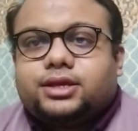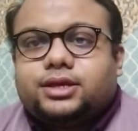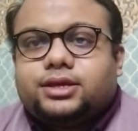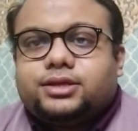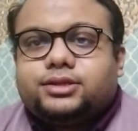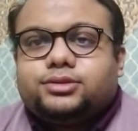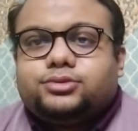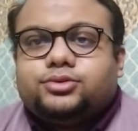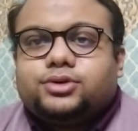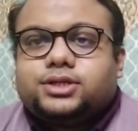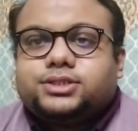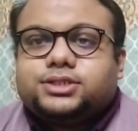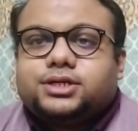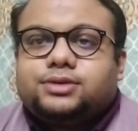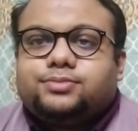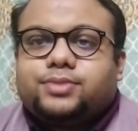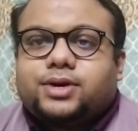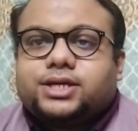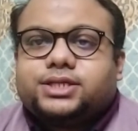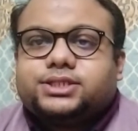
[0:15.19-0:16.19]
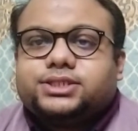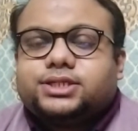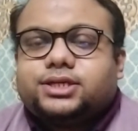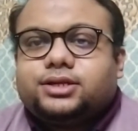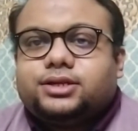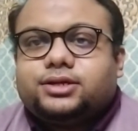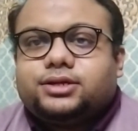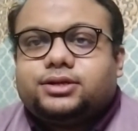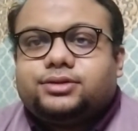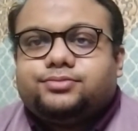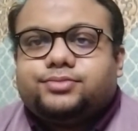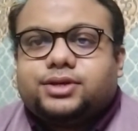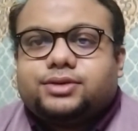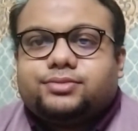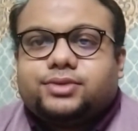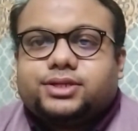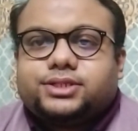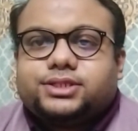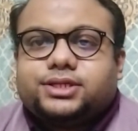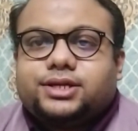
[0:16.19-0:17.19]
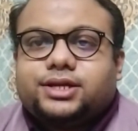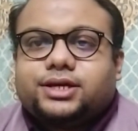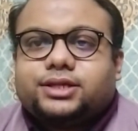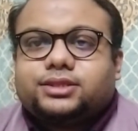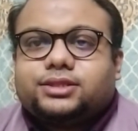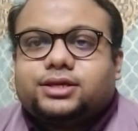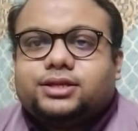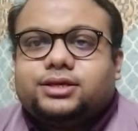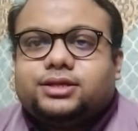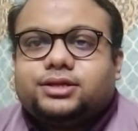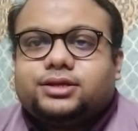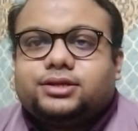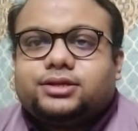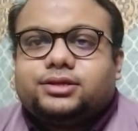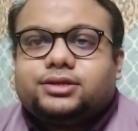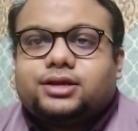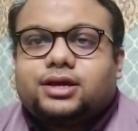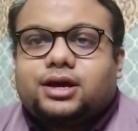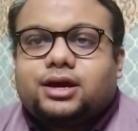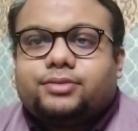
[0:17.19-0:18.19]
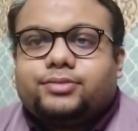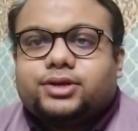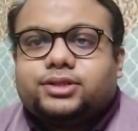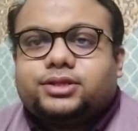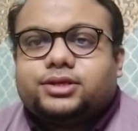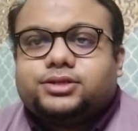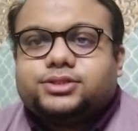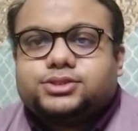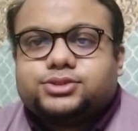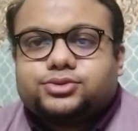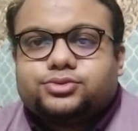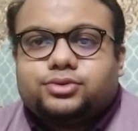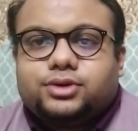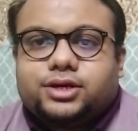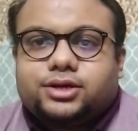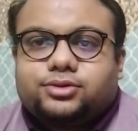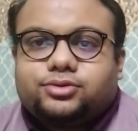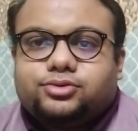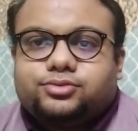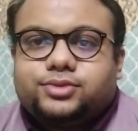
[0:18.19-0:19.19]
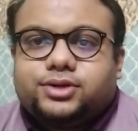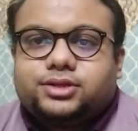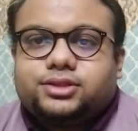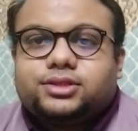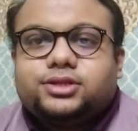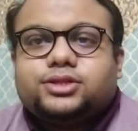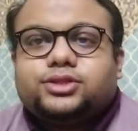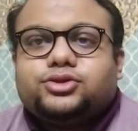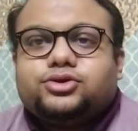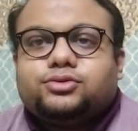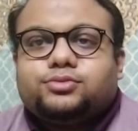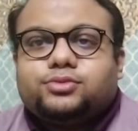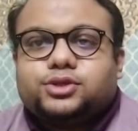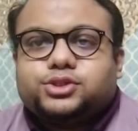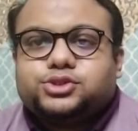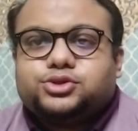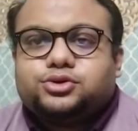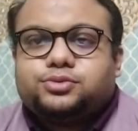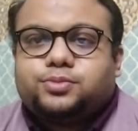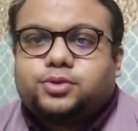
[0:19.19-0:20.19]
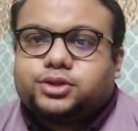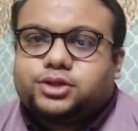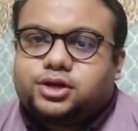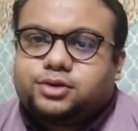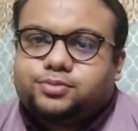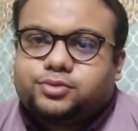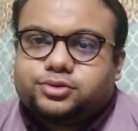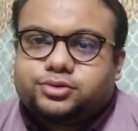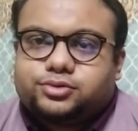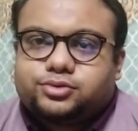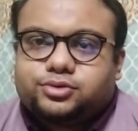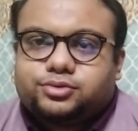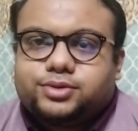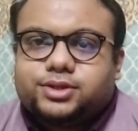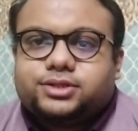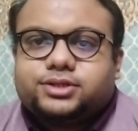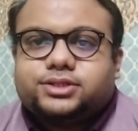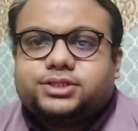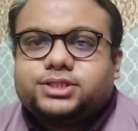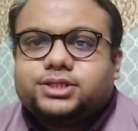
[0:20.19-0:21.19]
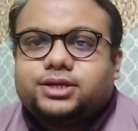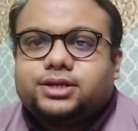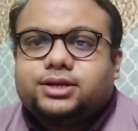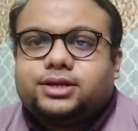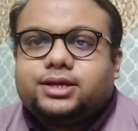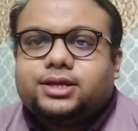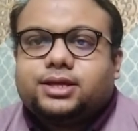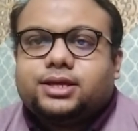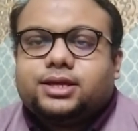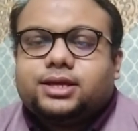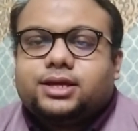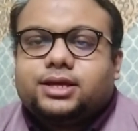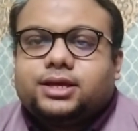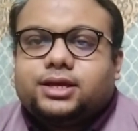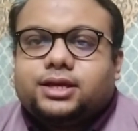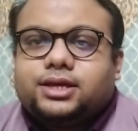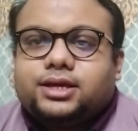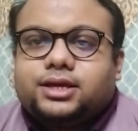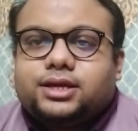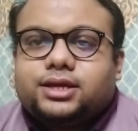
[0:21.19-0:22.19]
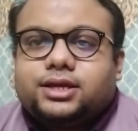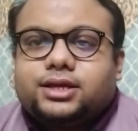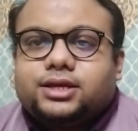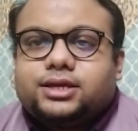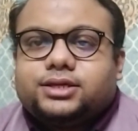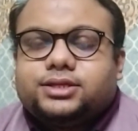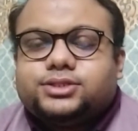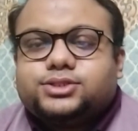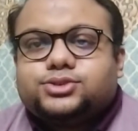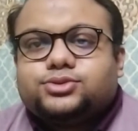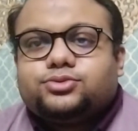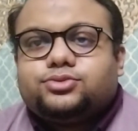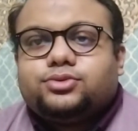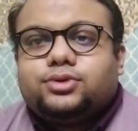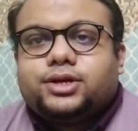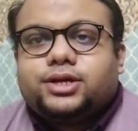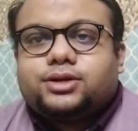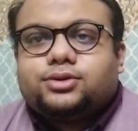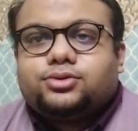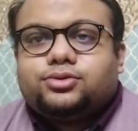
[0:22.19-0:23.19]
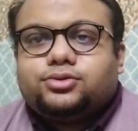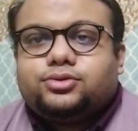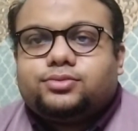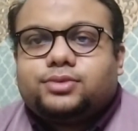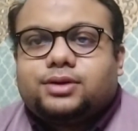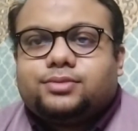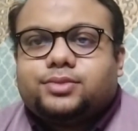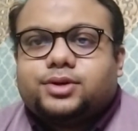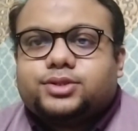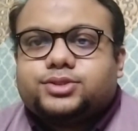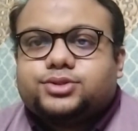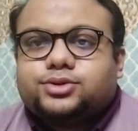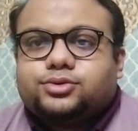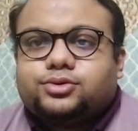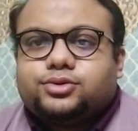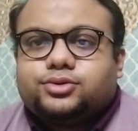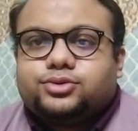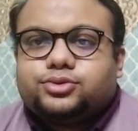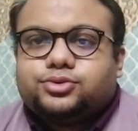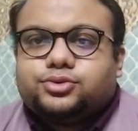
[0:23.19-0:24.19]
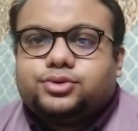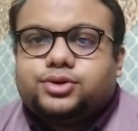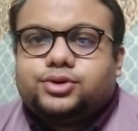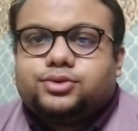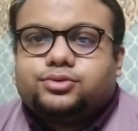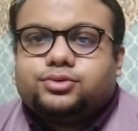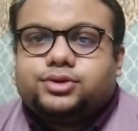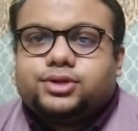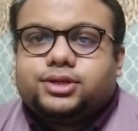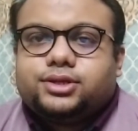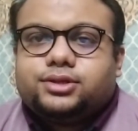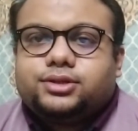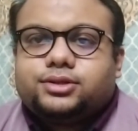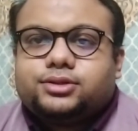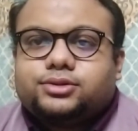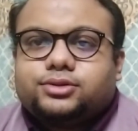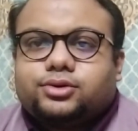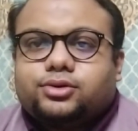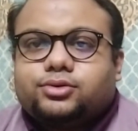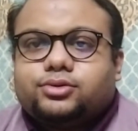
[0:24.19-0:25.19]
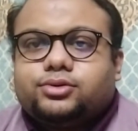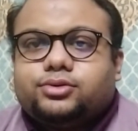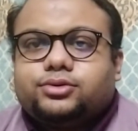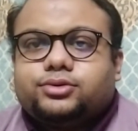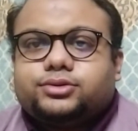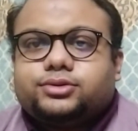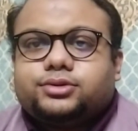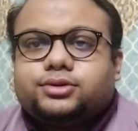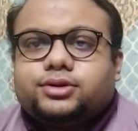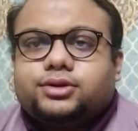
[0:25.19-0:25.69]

এই দু সালের মে মাসের এক তারিখ আমাদের স্কুল অ্যাট হোমের তৃতীয় বছর পদার্পণ করবেন ইনশাল্লাহ স্কুল অ্যাট হোম আমরা যখন তৈরি করি তখন